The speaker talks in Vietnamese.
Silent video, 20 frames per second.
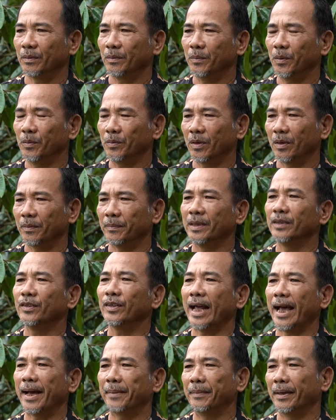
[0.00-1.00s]
nó bún đọt bị
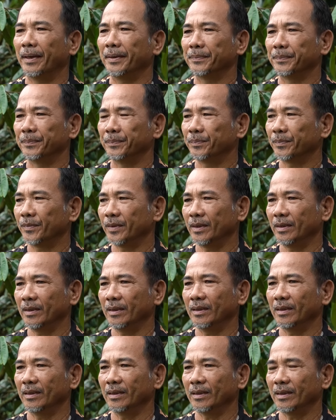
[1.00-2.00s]
nó đạm mà,
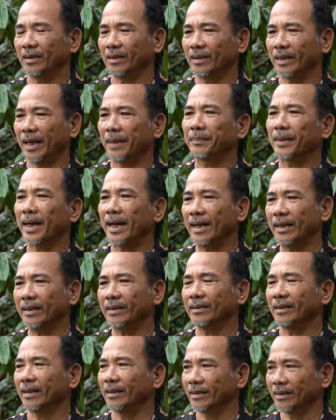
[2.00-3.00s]
nó đạm
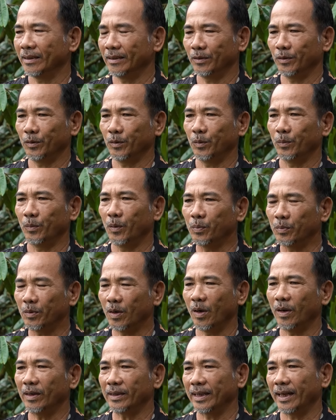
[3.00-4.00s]
cá đó thành ra nó nó
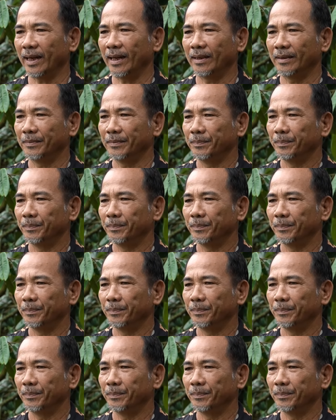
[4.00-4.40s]
bún đọt ra,